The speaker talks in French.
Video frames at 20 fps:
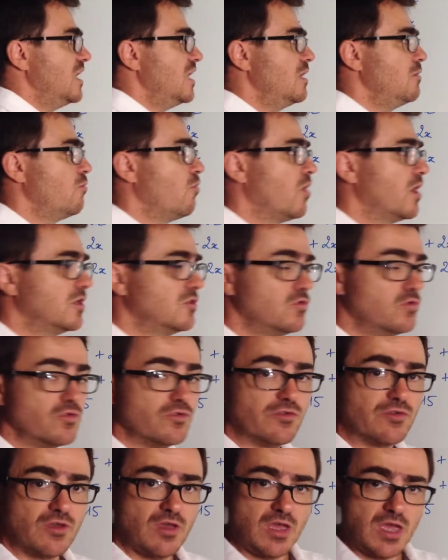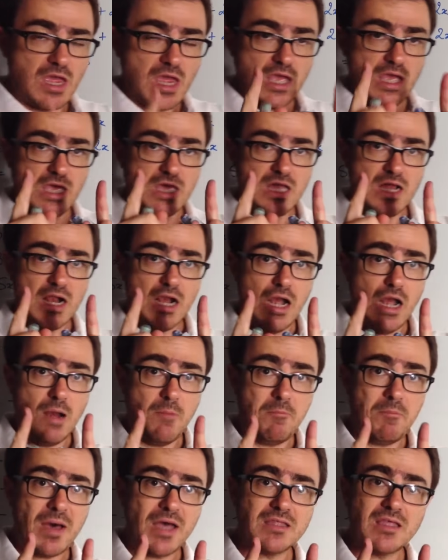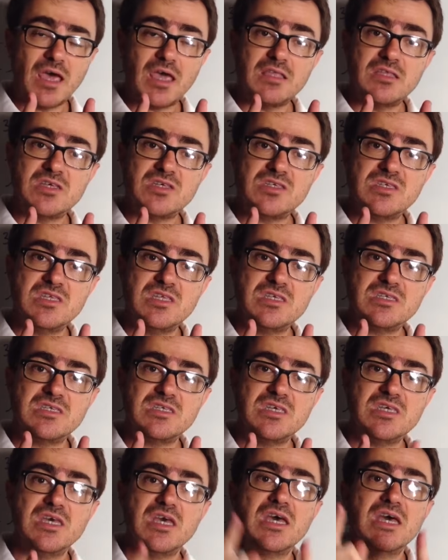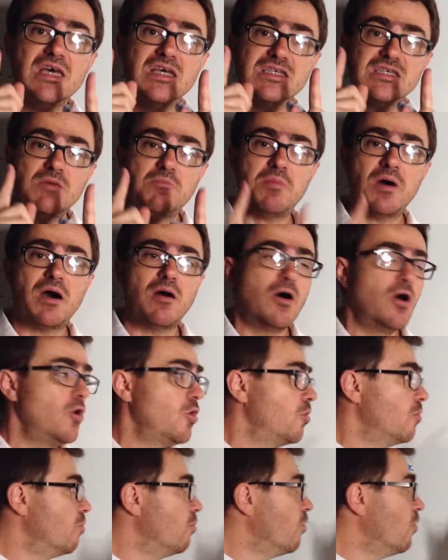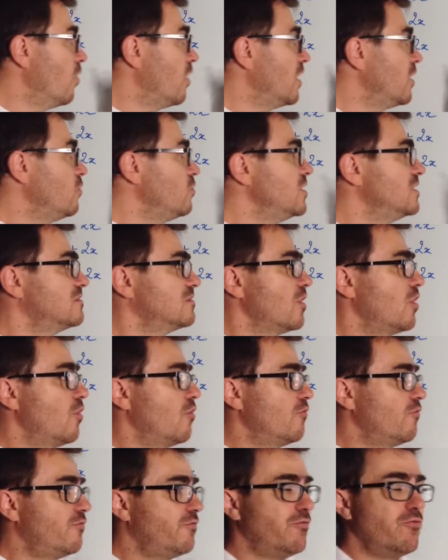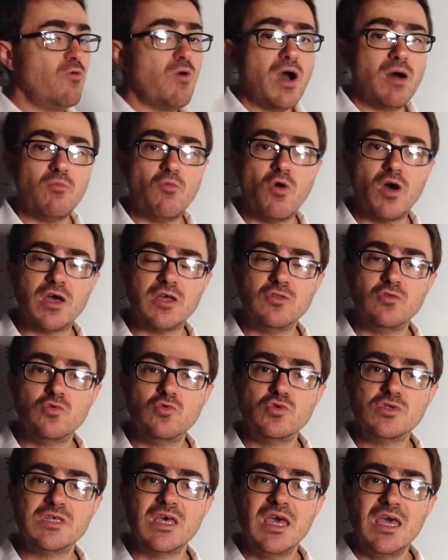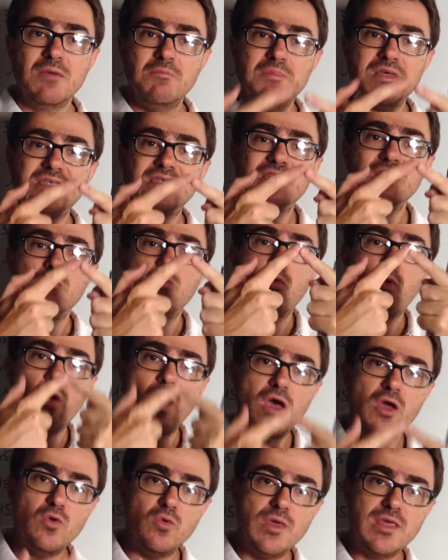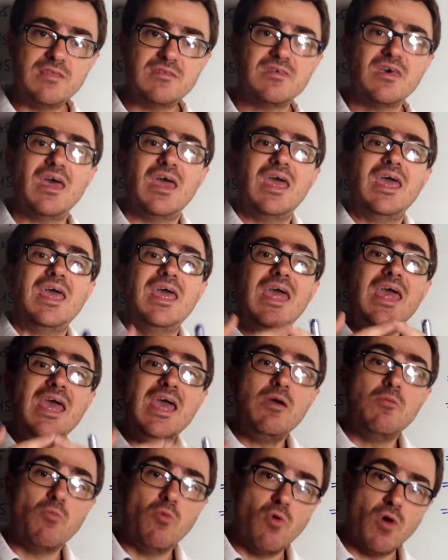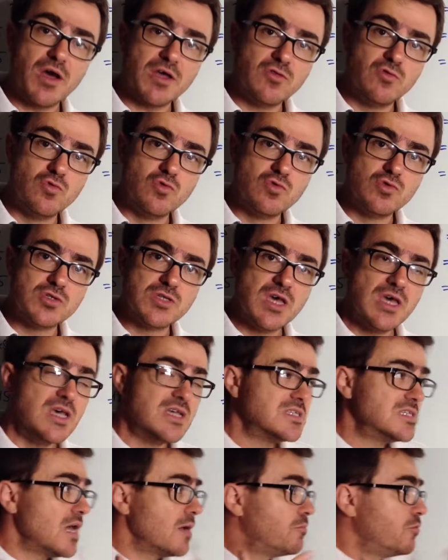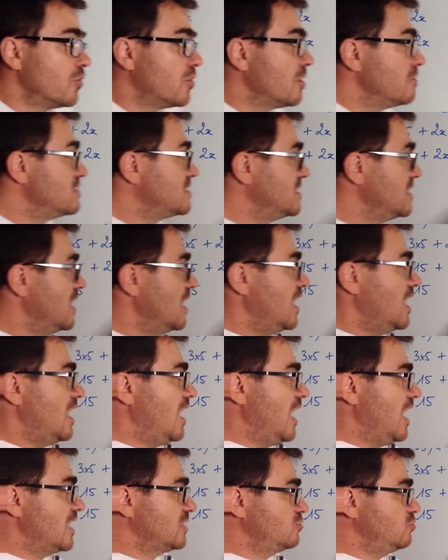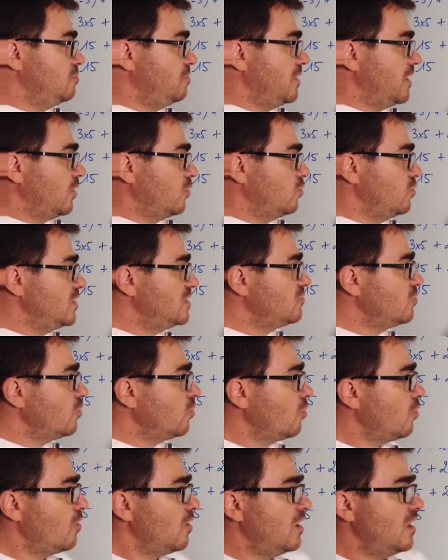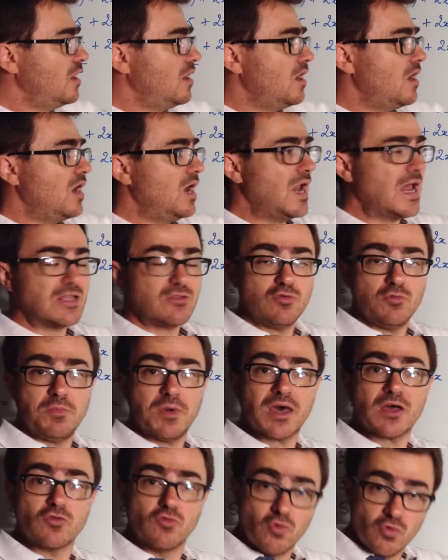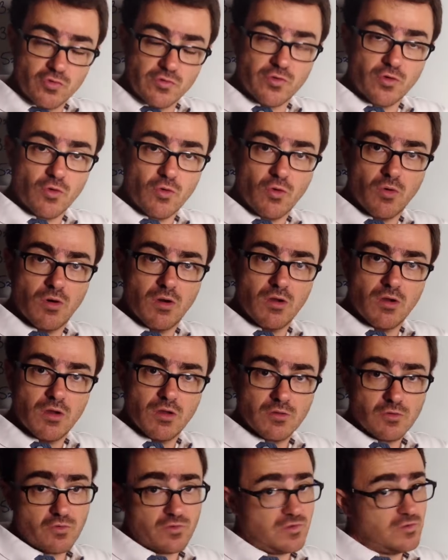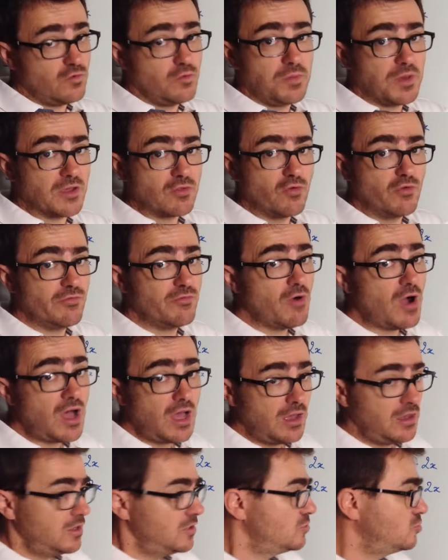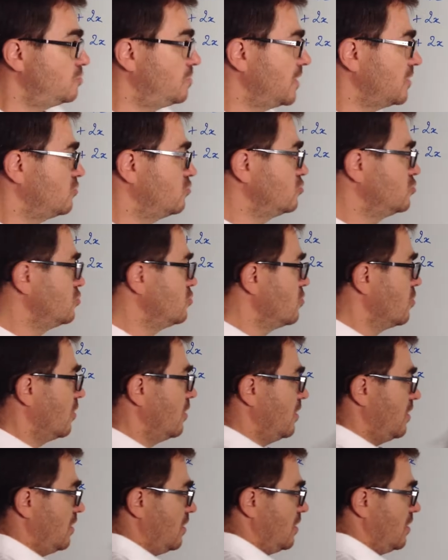et moins 12. Pas de règle des signes ici. C'est pas moins 8 fois moins 12, mais c'est moins 8 et moins 12. C'est un peu comme si là tu perds 8 euros, là tu perds 12 euros. Donc si tu perds deux fois, tu perds toujours.